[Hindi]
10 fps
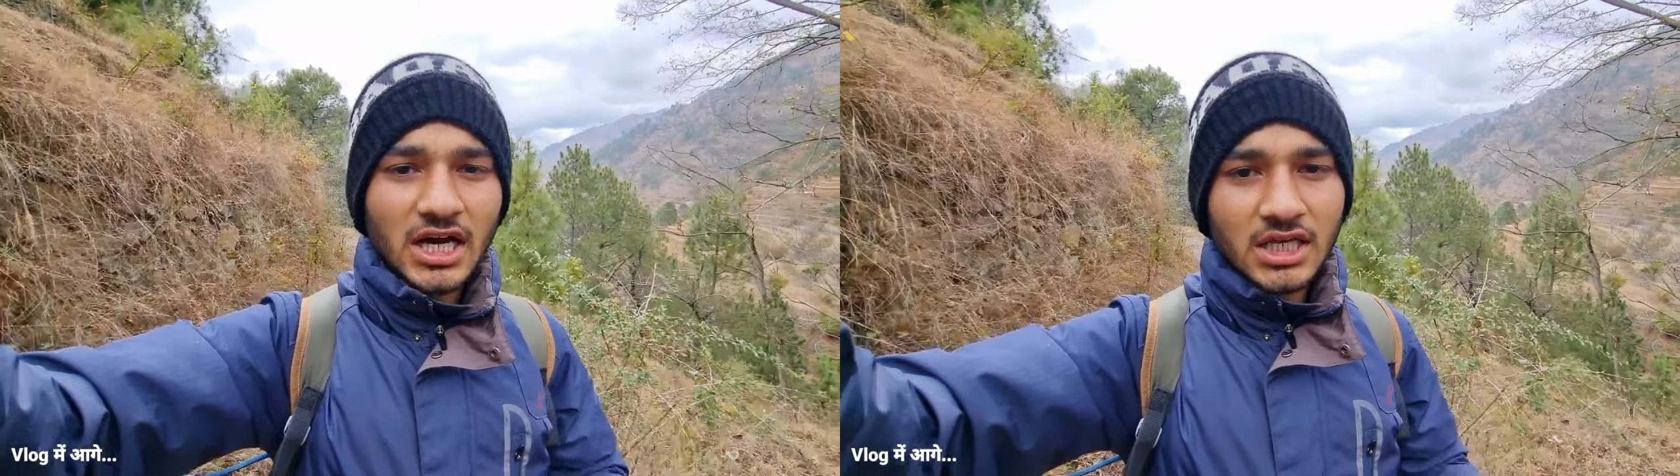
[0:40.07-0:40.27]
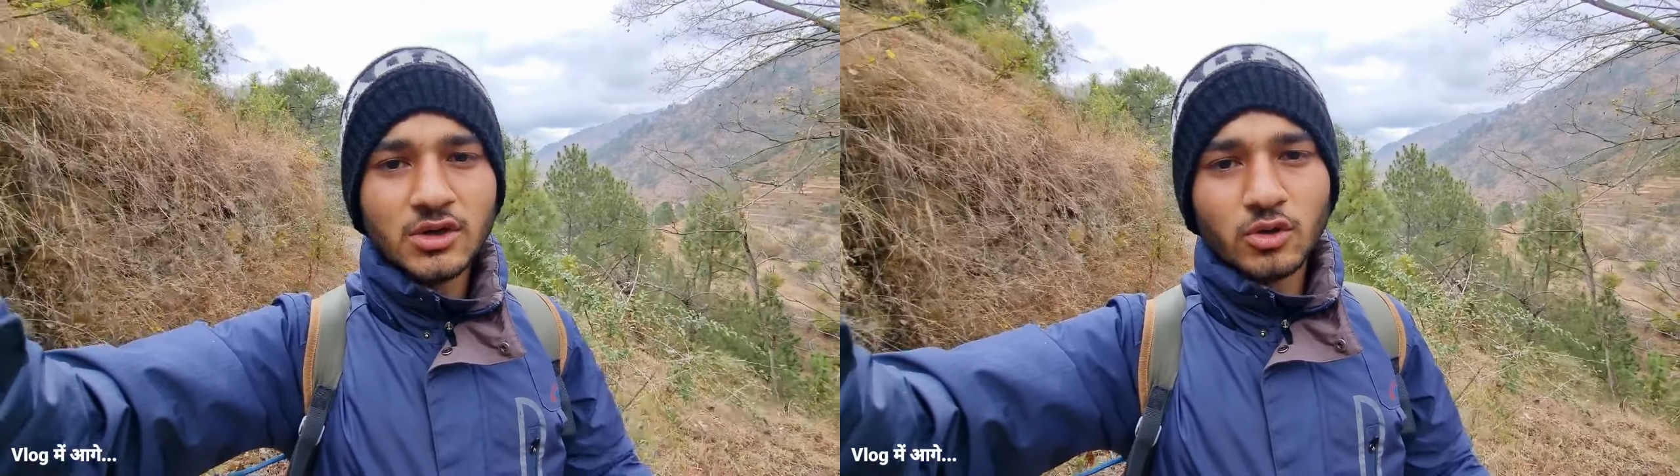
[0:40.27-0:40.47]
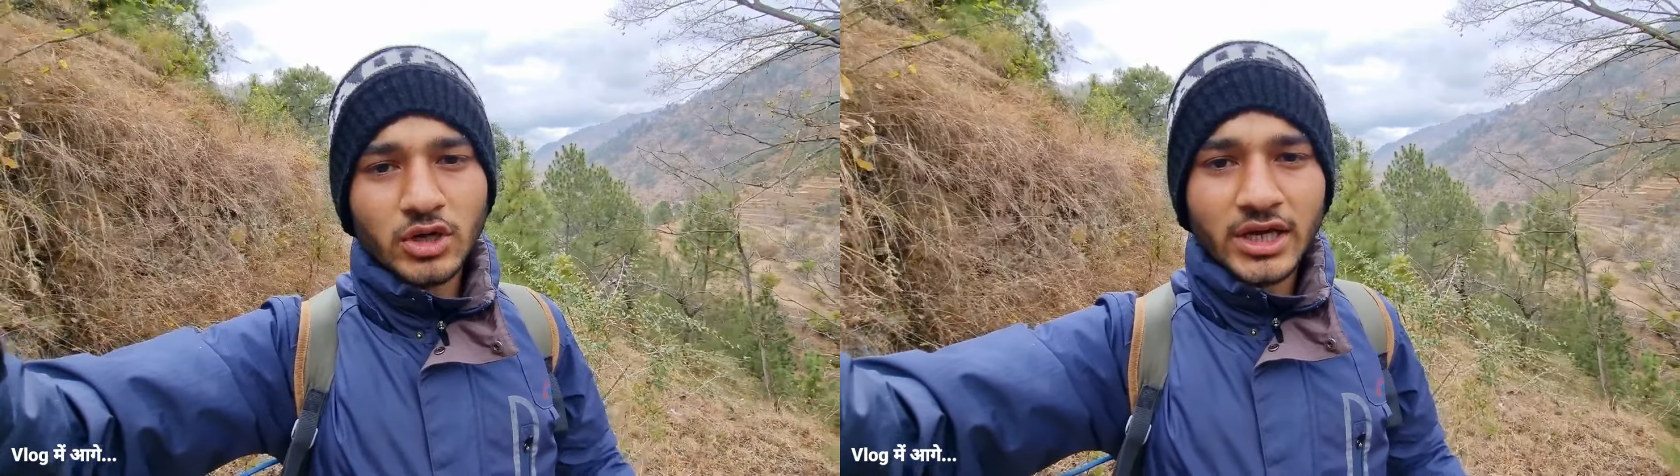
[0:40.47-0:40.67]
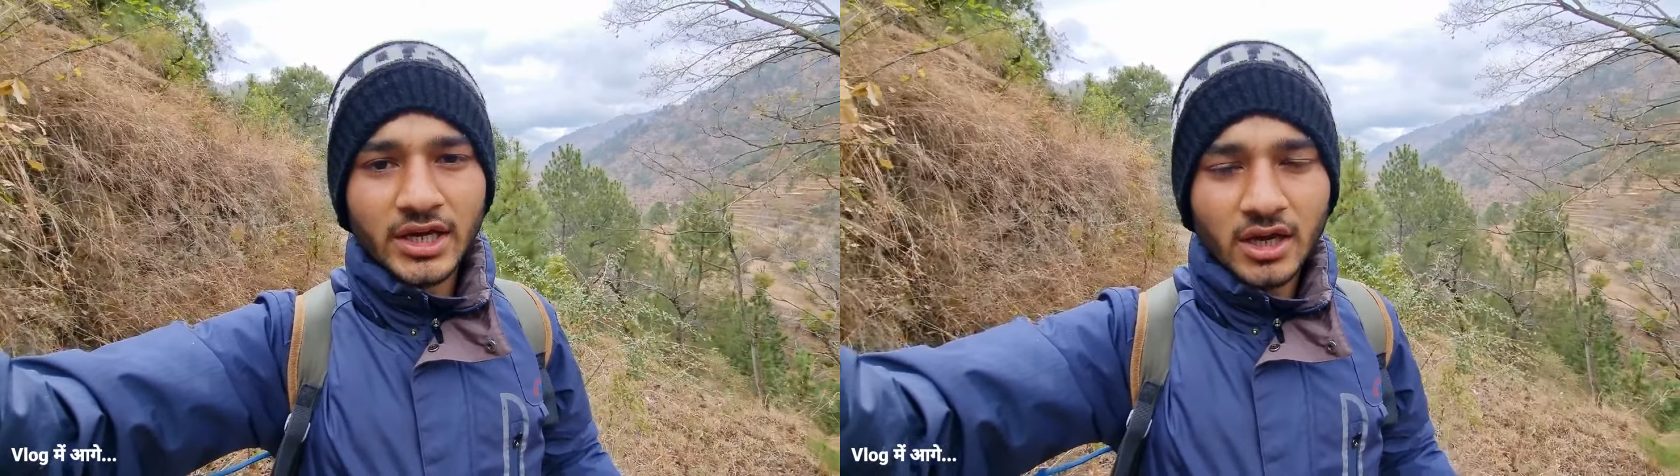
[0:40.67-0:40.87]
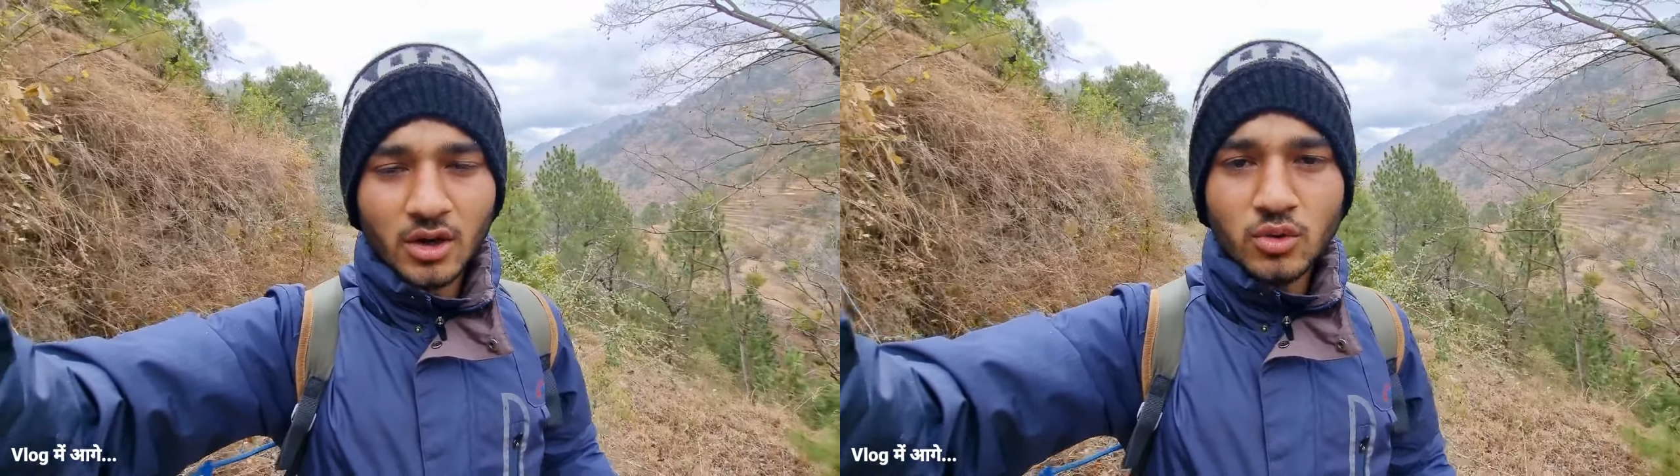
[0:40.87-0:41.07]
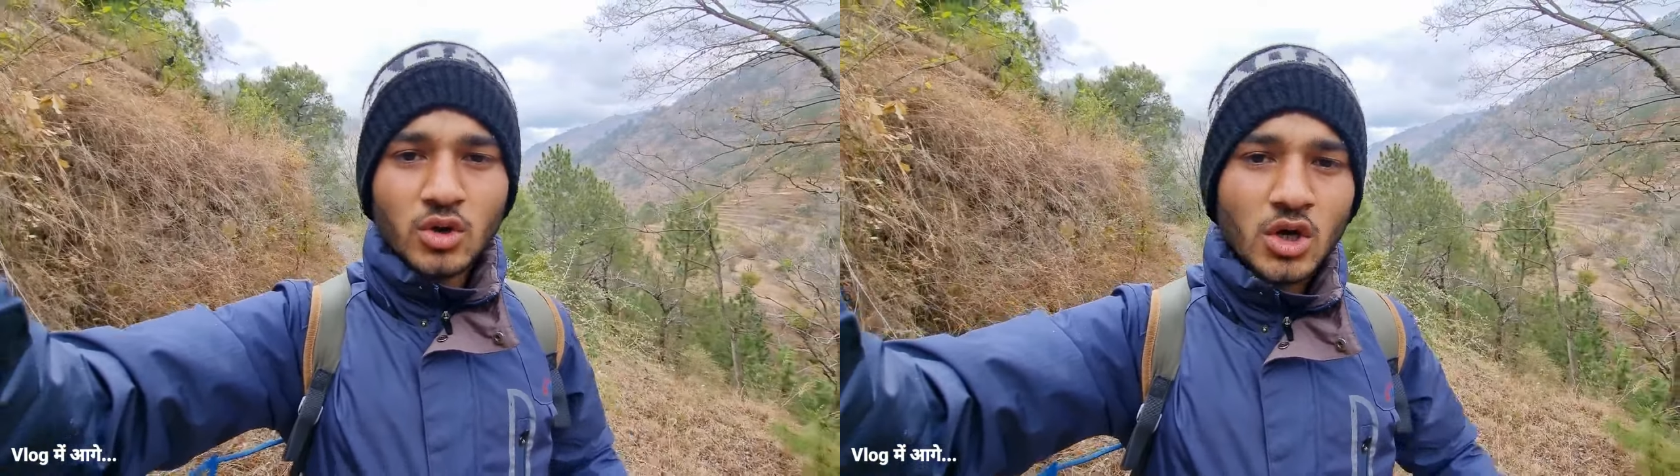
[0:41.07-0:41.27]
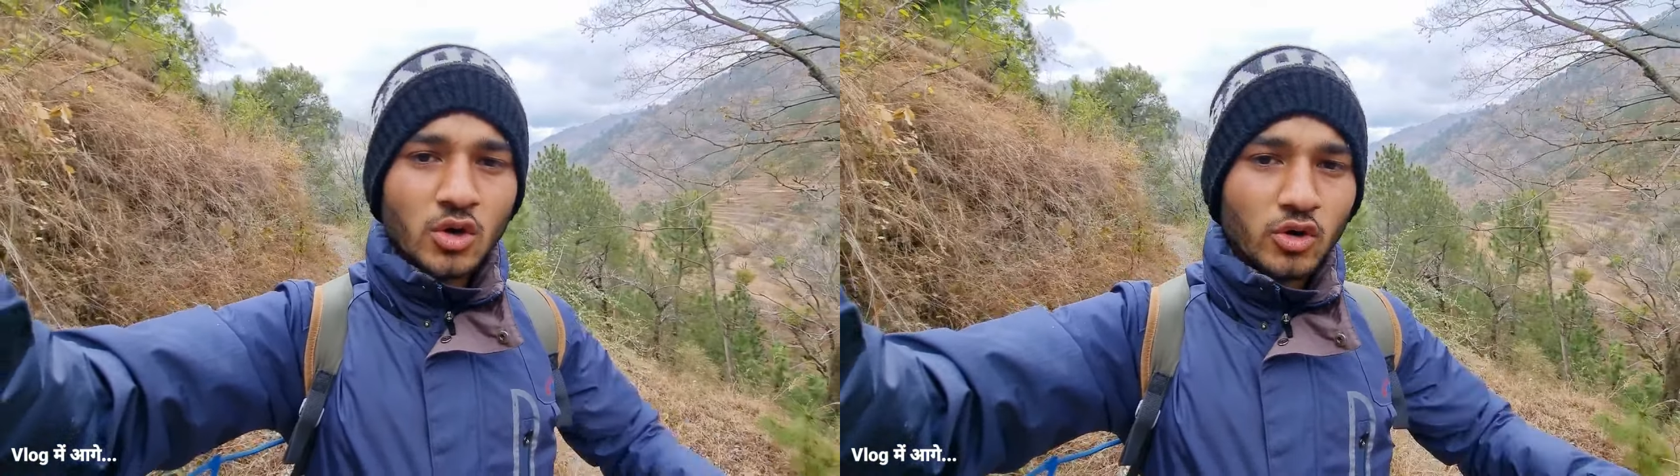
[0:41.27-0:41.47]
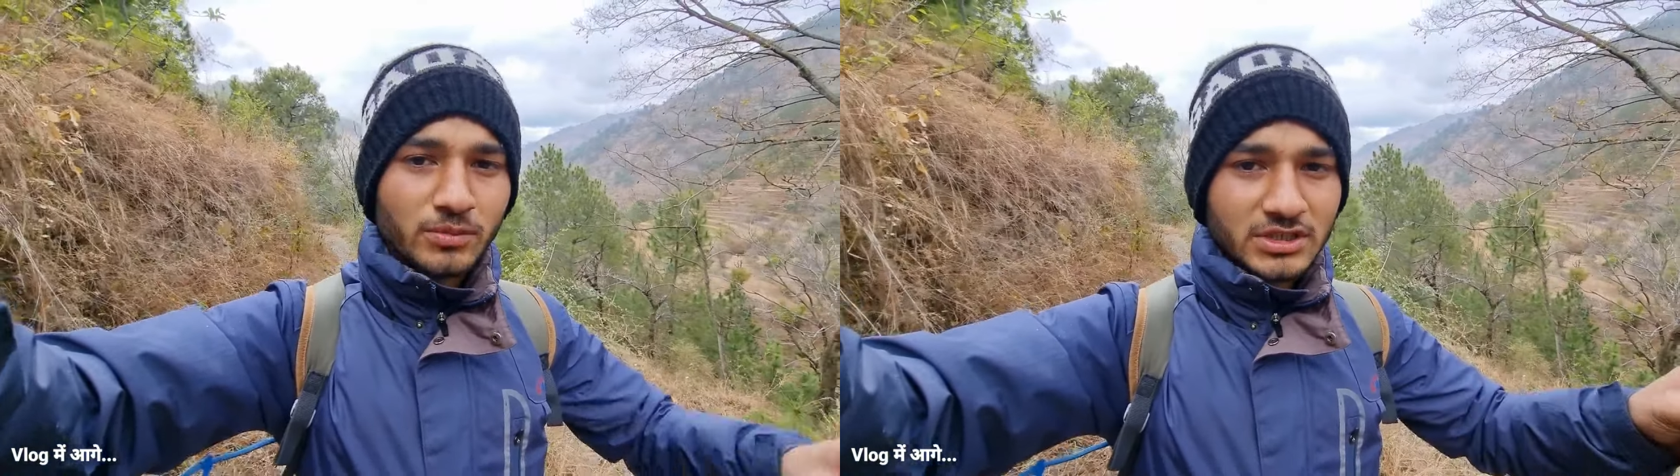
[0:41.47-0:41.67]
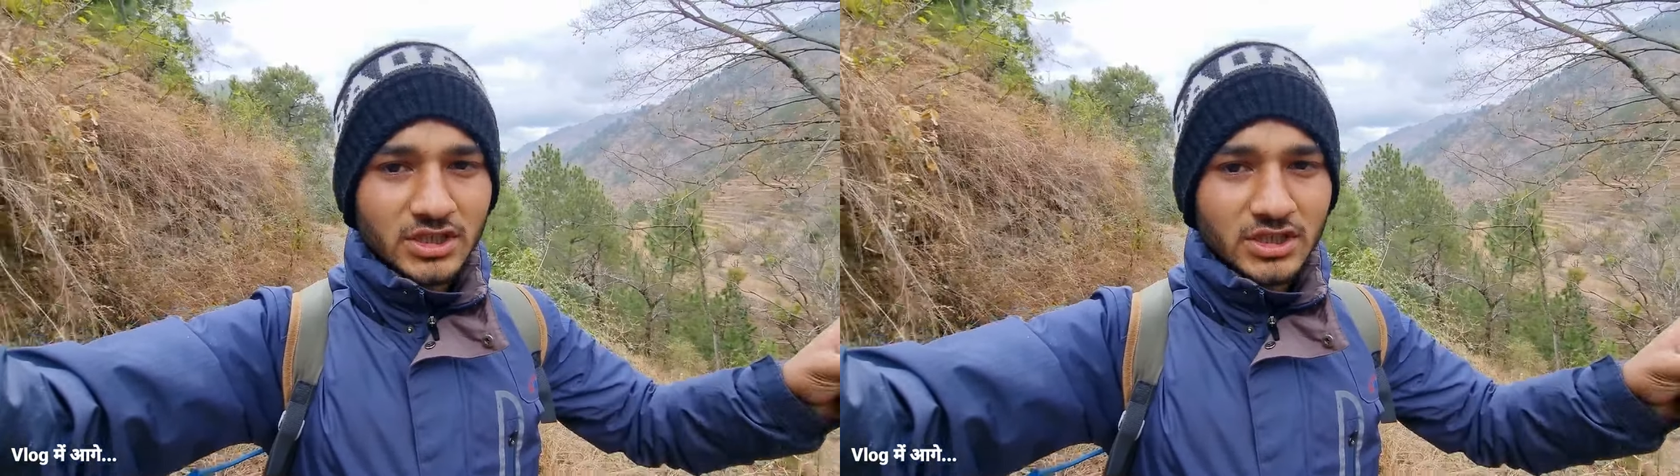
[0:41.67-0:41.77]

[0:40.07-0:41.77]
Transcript: खाली हो रहे हैं गाँव उनमें